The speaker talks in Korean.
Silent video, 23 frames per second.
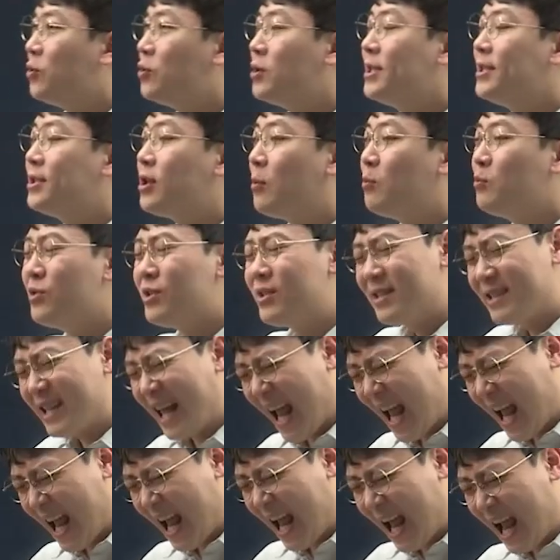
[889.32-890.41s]
이론을 전부
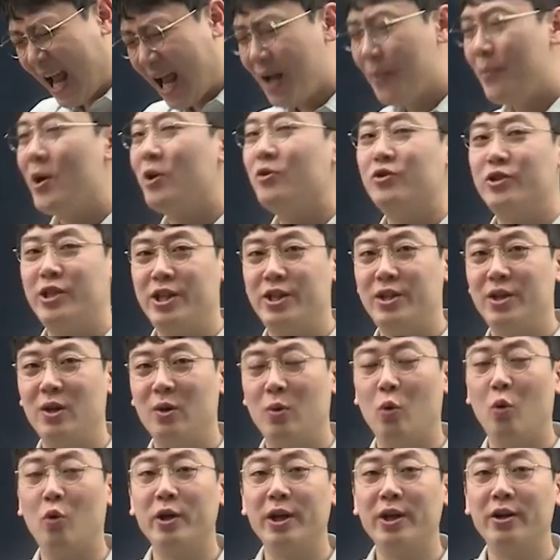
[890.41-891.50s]
다다 배우는
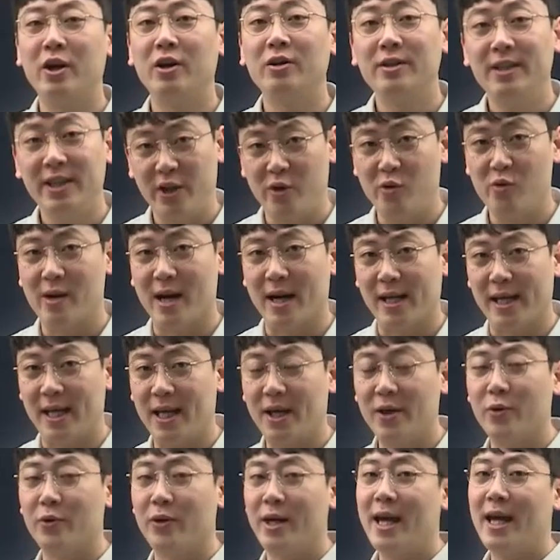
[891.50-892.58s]
올인원 이론 강의
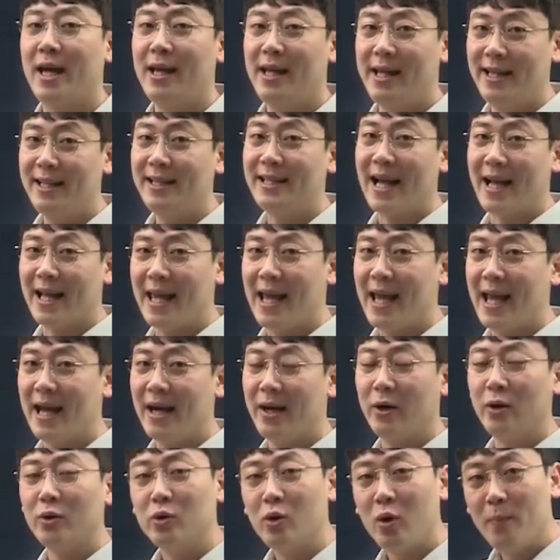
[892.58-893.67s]
이게 1단계
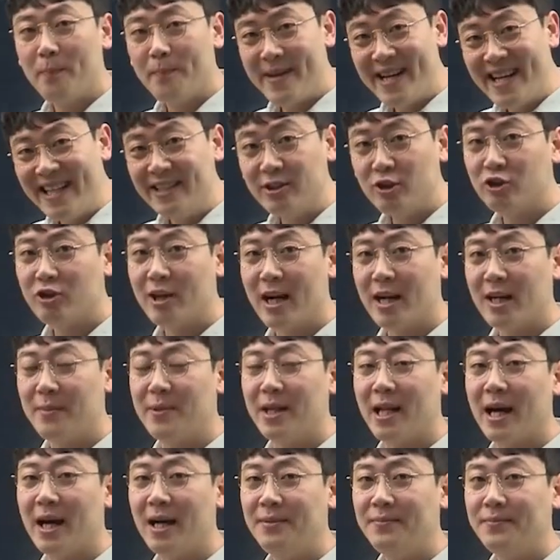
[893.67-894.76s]
또 필수
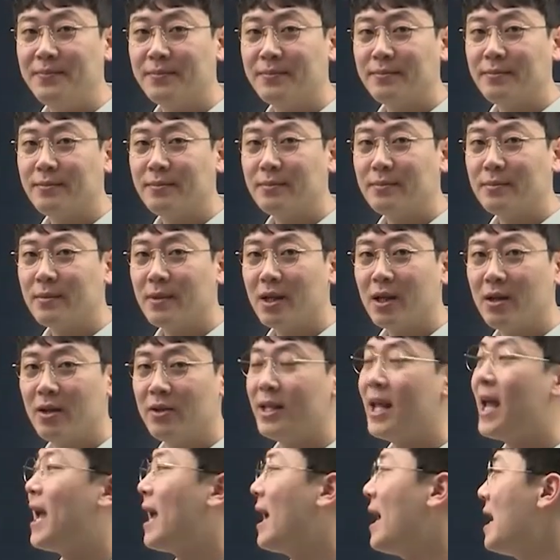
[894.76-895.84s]
강의입니다
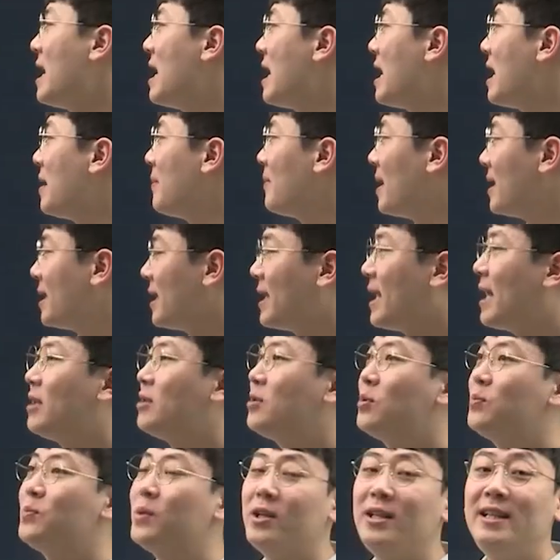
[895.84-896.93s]
그런데
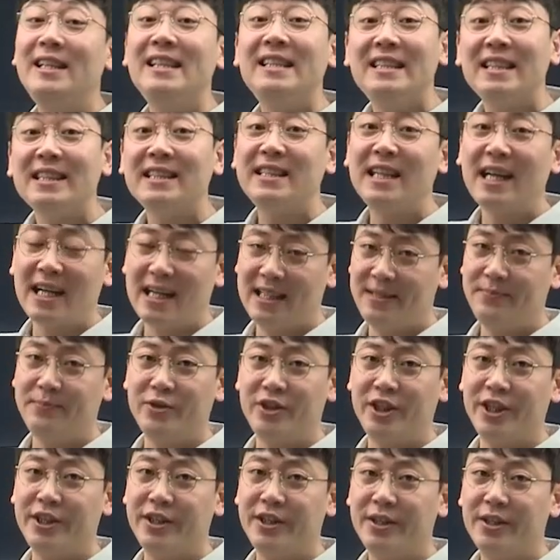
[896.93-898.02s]
만약에 좀 더 일찍 시작하신
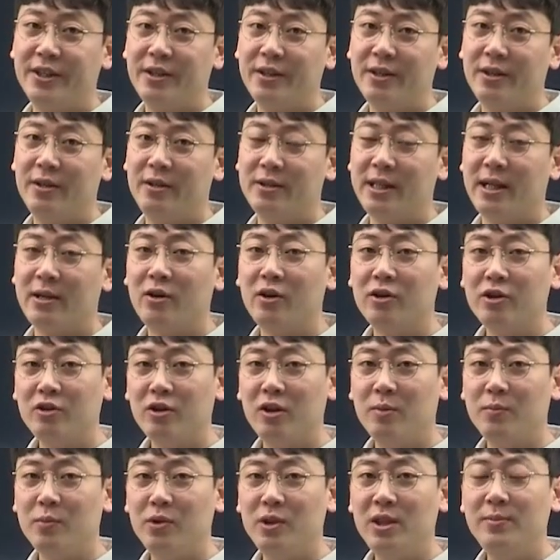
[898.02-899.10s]
분들 어, 제가
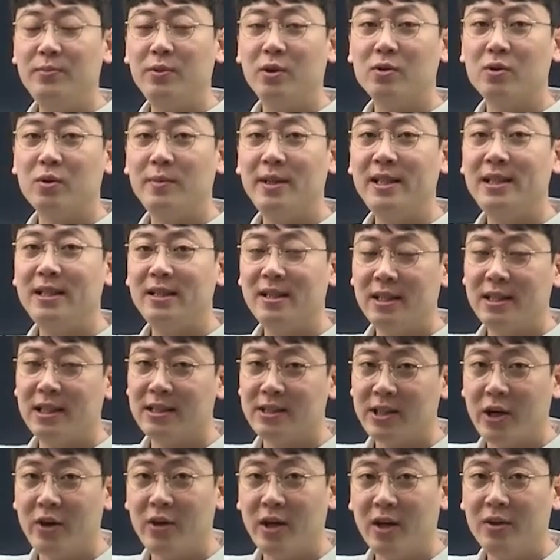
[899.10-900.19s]
커리큘럼도 일부러 좀 일찍 일찍
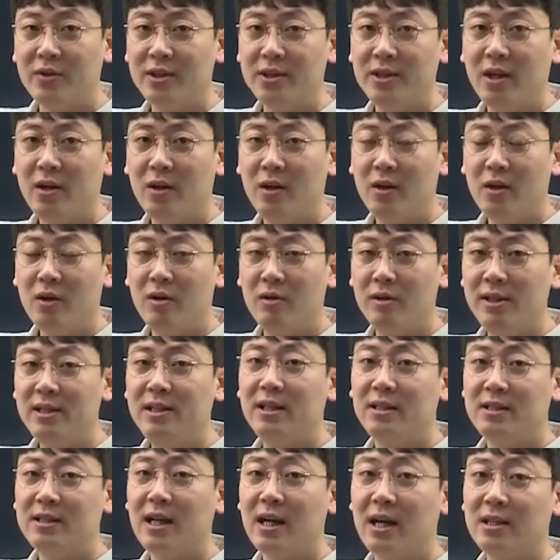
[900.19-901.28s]
촬영하거든요 어,
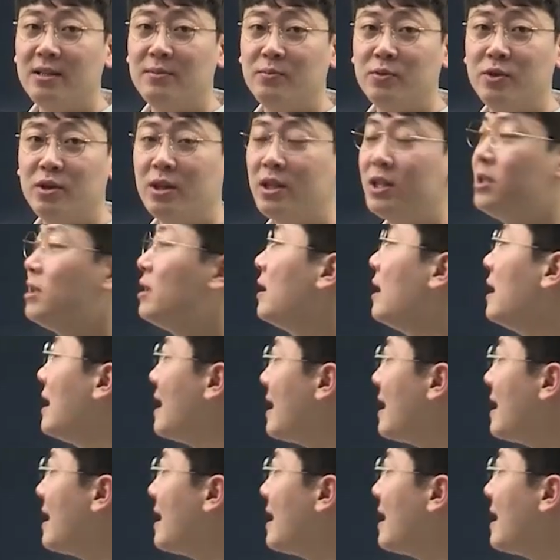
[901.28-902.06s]
일찍 시작하신 분들은